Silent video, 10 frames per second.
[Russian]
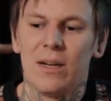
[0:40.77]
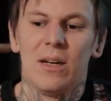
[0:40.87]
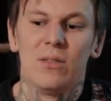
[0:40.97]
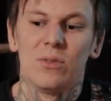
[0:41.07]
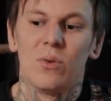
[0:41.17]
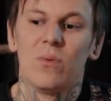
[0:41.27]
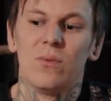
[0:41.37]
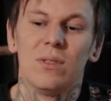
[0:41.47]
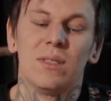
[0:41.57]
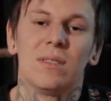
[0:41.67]

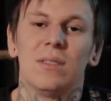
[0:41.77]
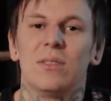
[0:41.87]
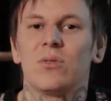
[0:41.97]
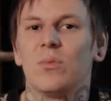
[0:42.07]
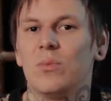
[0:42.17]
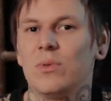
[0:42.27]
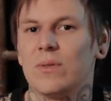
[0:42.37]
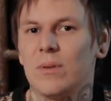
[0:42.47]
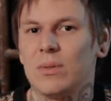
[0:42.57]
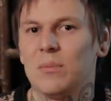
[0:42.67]
реализовывается и что
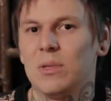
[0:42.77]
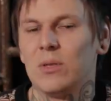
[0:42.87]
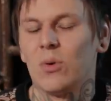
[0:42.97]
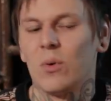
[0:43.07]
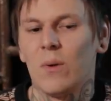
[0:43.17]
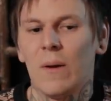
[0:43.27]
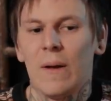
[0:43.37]
будет вообще по итогу.